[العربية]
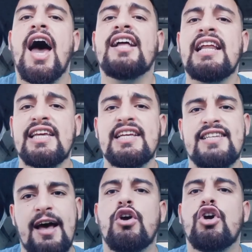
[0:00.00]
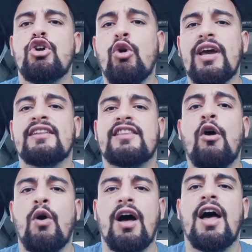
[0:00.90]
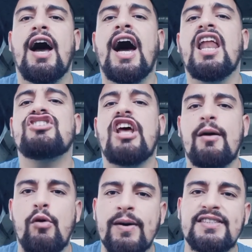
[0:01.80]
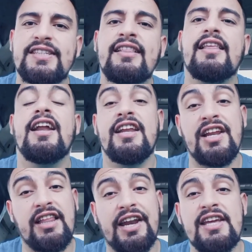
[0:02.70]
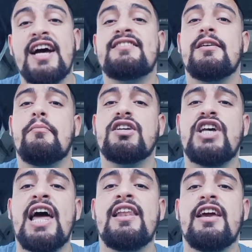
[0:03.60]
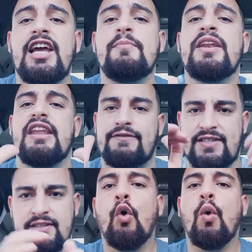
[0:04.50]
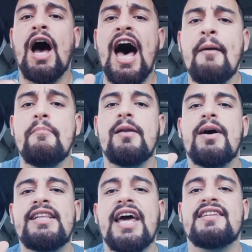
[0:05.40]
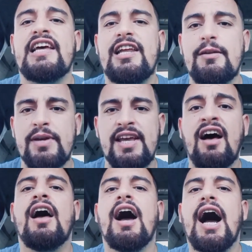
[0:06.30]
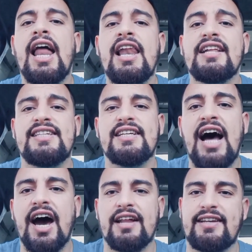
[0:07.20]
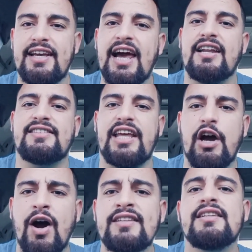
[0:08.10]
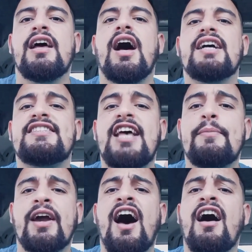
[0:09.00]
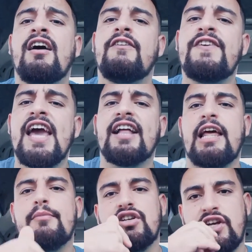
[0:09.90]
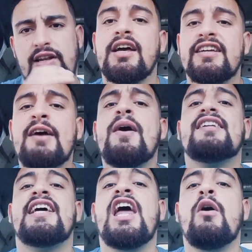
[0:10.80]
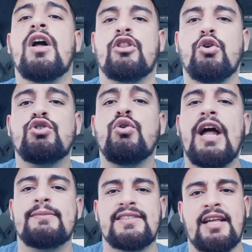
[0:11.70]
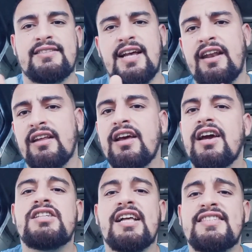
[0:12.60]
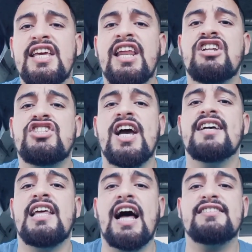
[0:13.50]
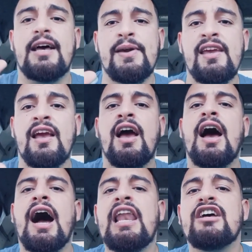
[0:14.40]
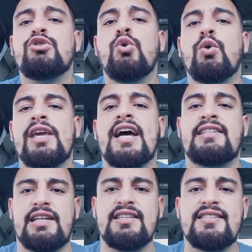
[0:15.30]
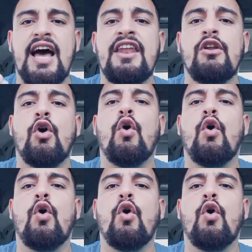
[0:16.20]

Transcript: هذا الكتاب يلقي الضوء على شرح مبسط لنظريات مجال علم النفس وأهم المدارس العلمية التي ظهرت خلال السنوات السابقة في هذا المجال كما تناول الدكتور عبد الستار تأثير الجهاز العصبي على سلوكيات الإنسان